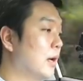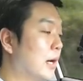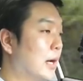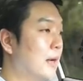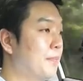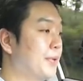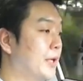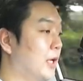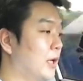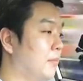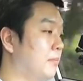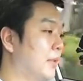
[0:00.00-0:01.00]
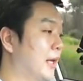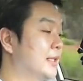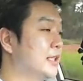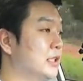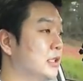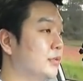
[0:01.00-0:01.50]
RPM
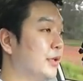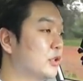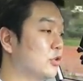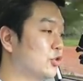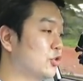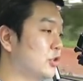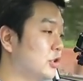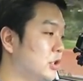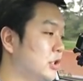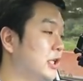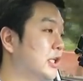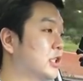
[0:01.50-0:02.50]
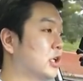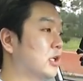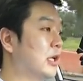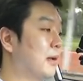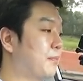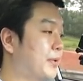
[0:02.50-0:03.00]
엔진 회전수를
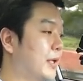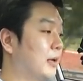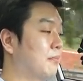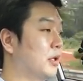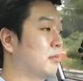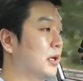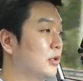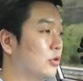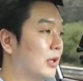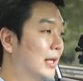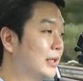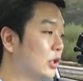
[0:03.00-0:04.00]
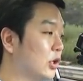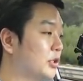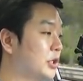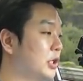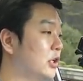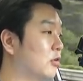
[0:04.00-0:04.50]
2000rpm 미만으로 안
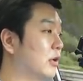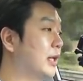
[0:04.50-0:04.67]
떨어뜨리려고